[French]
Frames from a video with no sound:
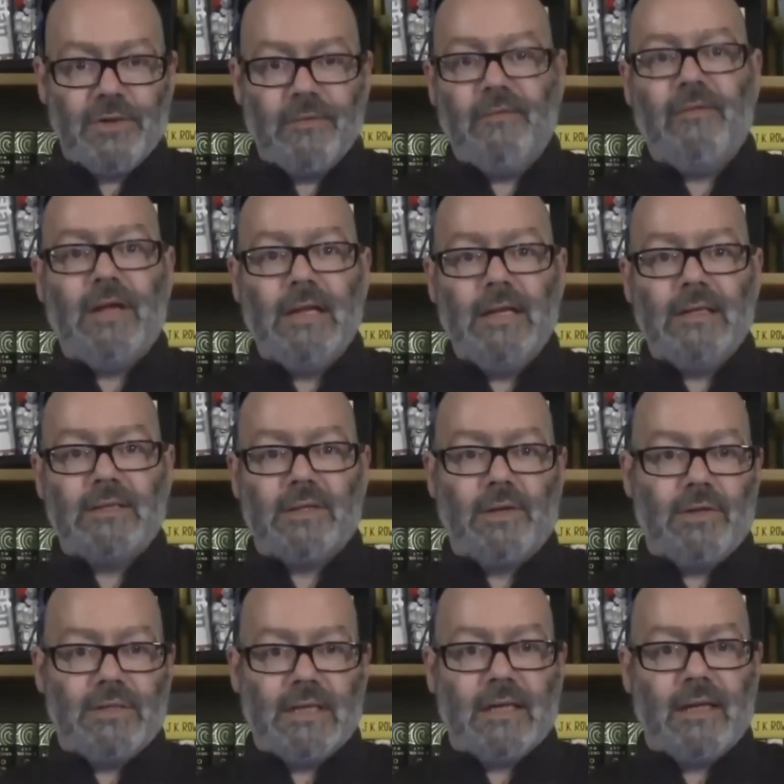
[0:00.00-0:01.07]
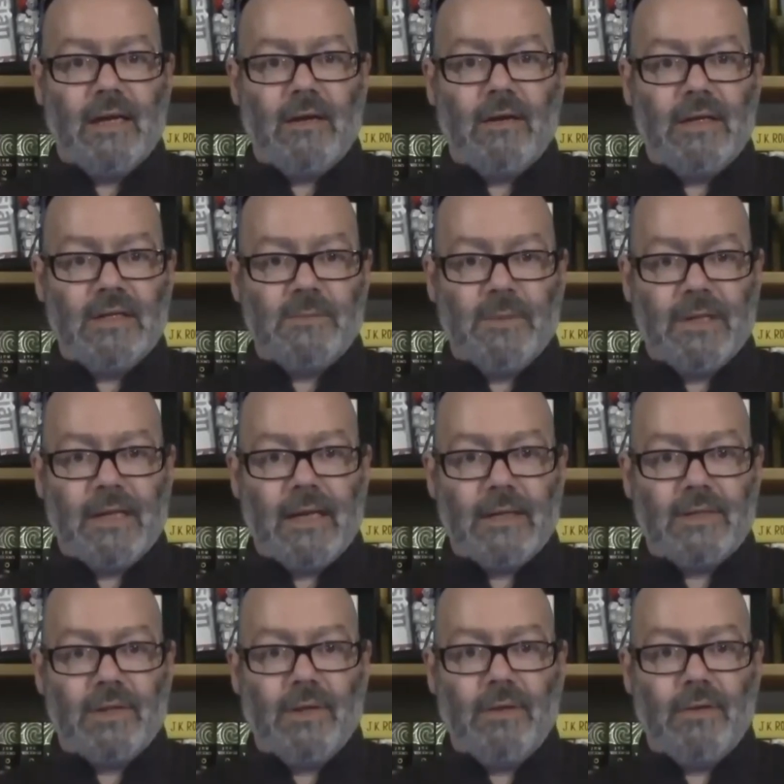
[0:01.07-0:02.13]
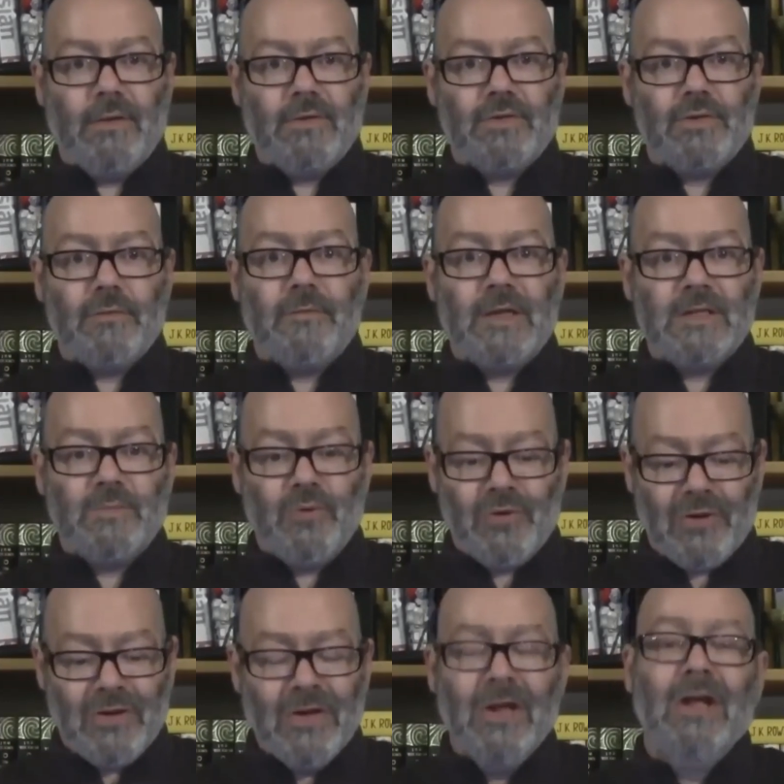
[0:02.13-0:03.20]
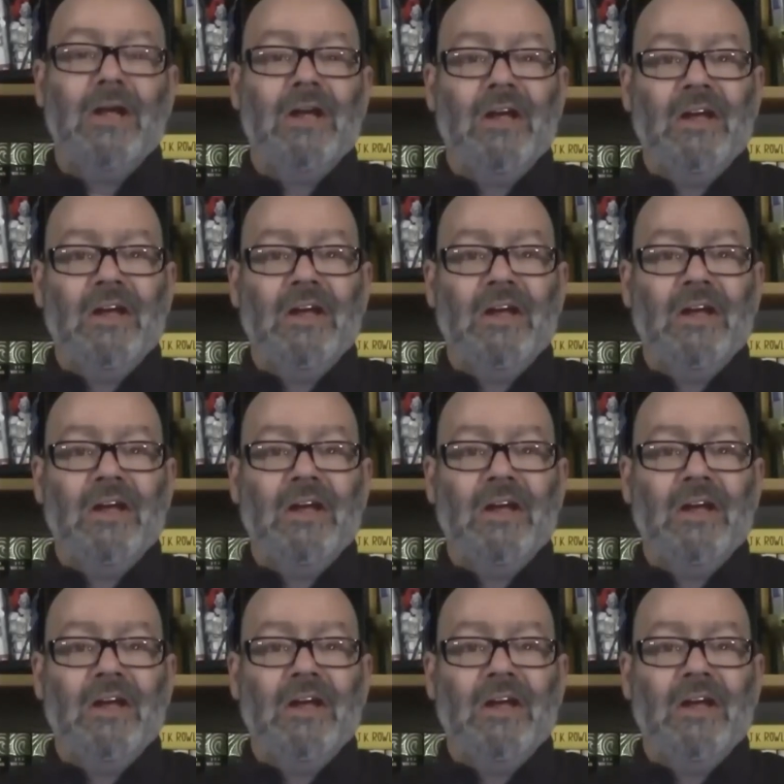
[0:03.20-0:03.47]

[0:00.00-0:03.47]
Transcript: Survivaliste, que certains connaissent peut-être euh, sur Facebook,